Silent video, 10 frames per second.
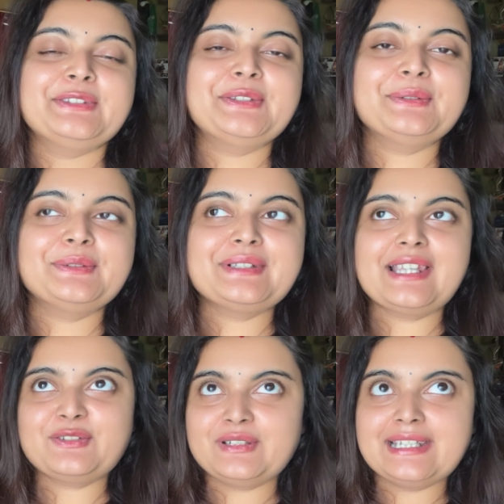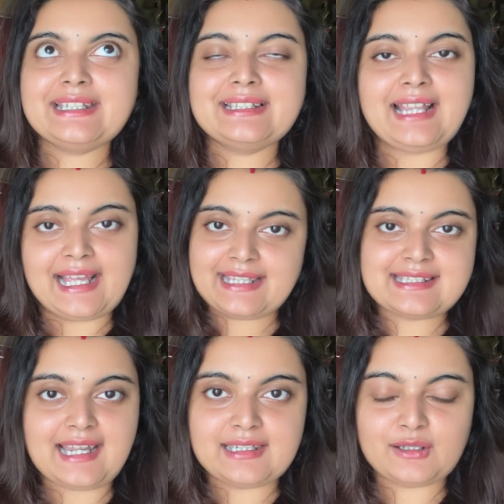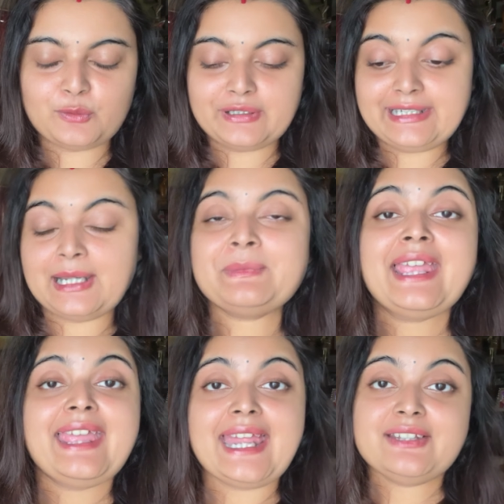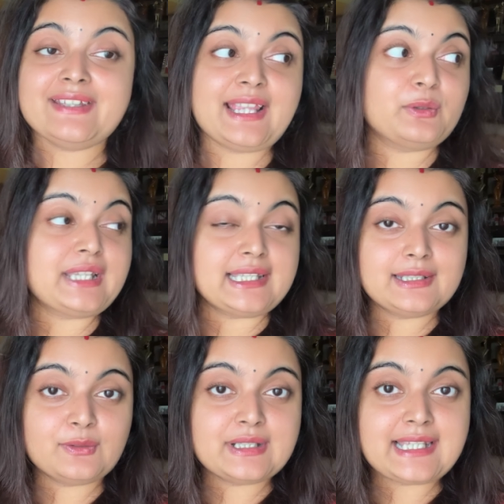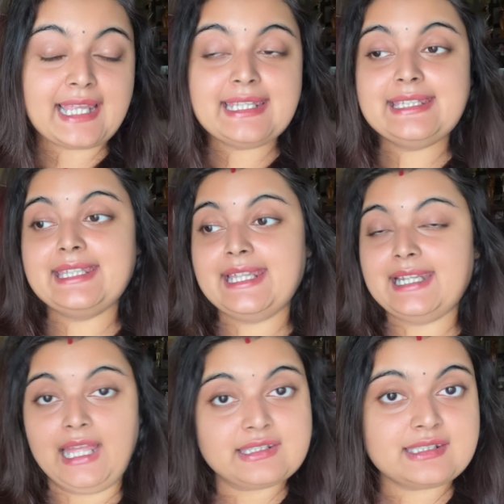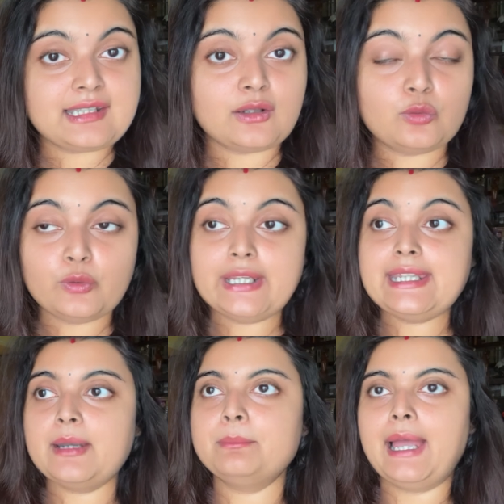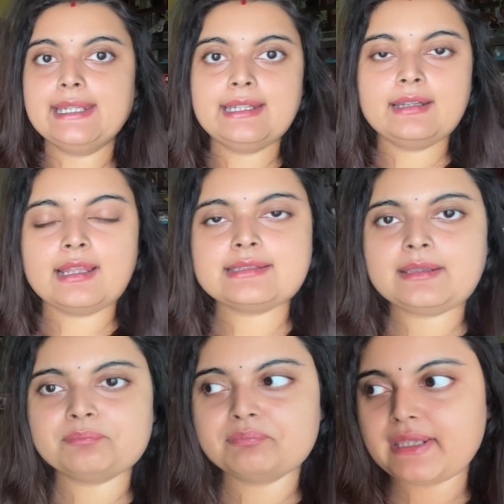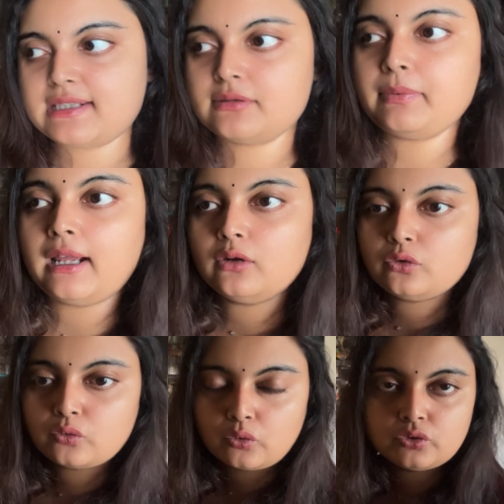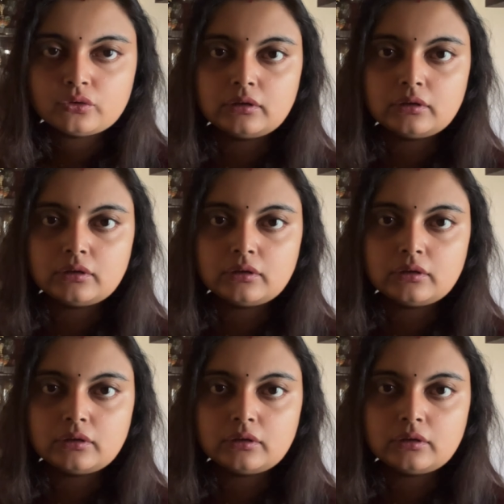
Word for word: তো সেই জন্য আগে স্নানটা করে নিলাম এনিওয়েজ এখন তাড়াতাড়ি করে যাই গিয়ে লাঞ্চটা করে নিই আর বাইরে না আজকে বেশ ভালো রোদ